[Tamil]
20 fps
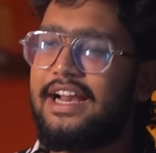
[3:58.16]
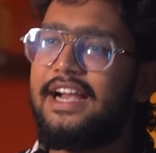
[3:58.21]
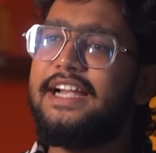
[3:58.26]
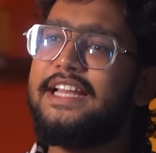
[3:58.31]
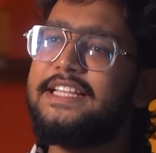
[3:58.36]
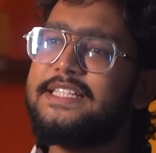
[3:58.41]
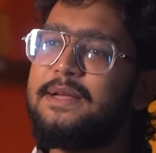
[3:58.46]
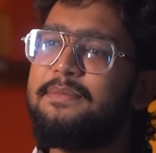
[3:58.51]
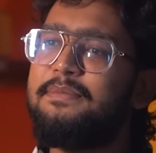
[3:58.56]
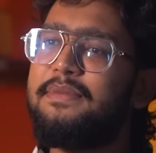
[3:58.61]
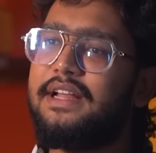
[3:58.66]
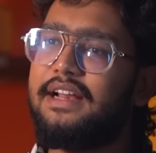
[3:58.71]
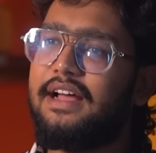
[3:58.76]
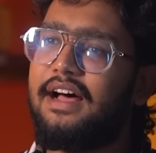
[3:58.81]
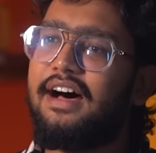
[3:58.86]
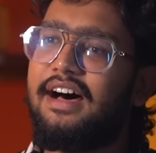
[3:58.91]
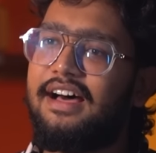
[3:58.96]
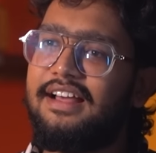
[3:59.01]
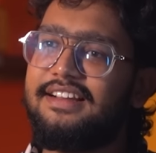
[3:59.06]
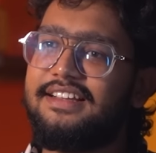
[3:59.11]
வர டிசம்பர்
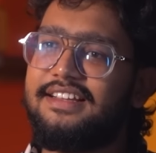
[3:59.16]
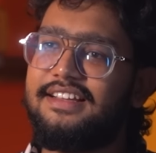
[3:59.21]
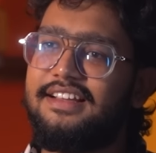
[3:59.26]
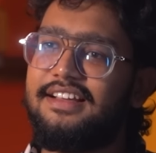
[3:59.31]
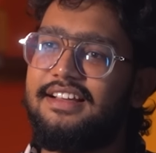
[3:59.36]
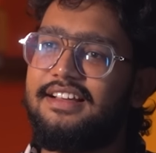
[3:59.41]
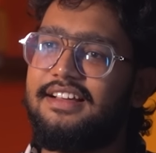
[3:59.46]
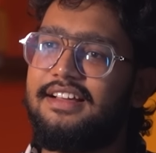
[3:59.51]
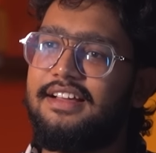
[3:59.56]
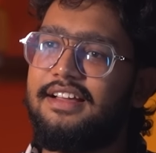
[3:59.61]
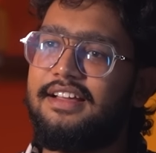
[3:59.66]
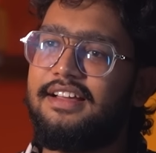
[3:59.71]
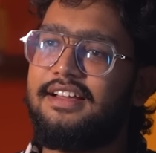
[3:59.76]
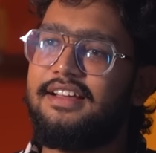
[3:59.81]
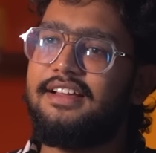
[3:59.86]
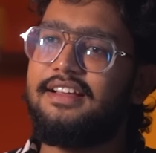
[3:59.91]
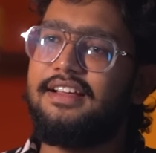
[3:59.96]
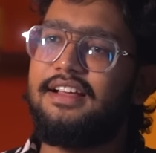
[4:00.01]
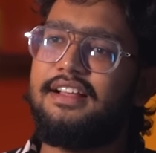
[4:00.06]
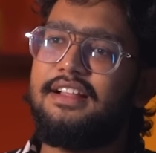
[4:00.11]
ஆறு
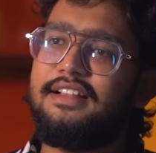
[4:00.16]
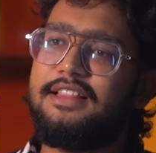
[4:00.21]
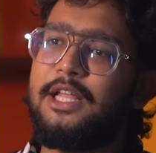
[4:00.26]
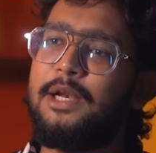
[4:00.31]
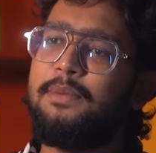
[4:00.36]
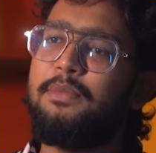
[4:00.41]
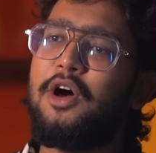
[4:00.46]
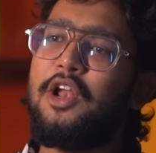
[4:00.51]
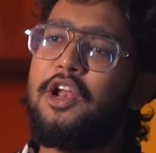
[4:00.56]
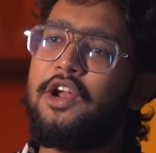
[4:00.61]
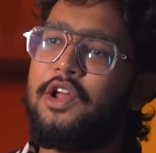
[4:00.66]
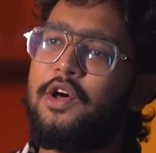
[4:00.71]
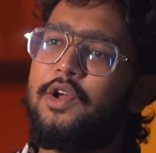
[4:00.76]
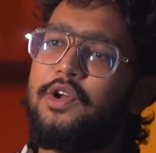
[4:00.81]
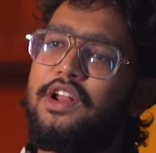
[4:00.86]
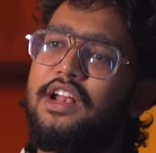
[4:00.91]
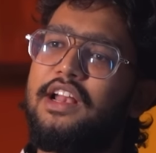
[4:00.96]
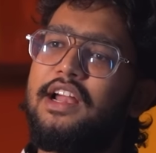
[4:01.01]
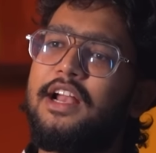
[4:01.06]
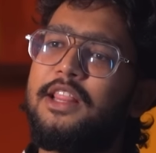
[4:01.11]
திருமாவளவன்
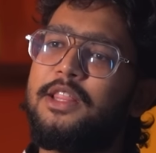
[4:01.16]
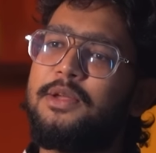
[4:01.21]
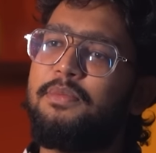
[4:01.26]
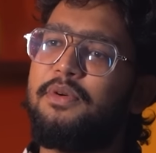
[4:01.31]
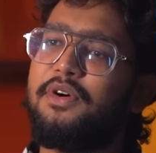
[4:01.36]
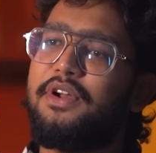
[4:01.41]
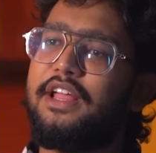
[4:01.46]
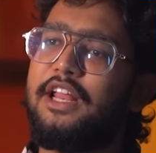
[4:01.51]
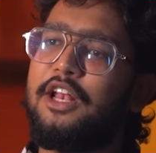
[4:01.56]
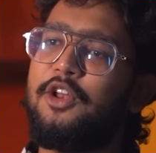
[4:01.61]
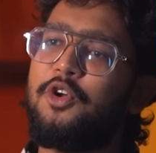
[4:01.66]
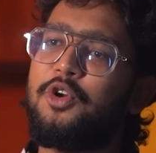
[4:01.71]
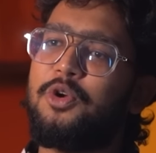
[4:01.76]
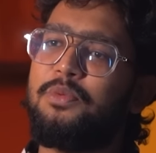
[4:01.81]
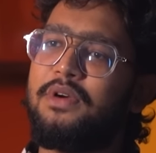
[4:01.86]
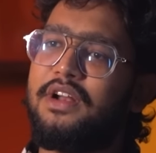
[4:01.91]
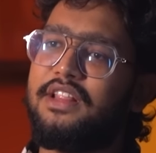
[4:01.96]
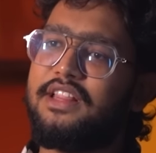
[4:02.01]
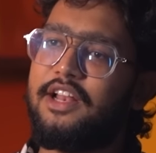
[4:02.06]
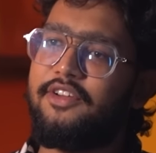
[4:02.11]
அவர்கள் நடத்த போகிற எல்லோருக்குமான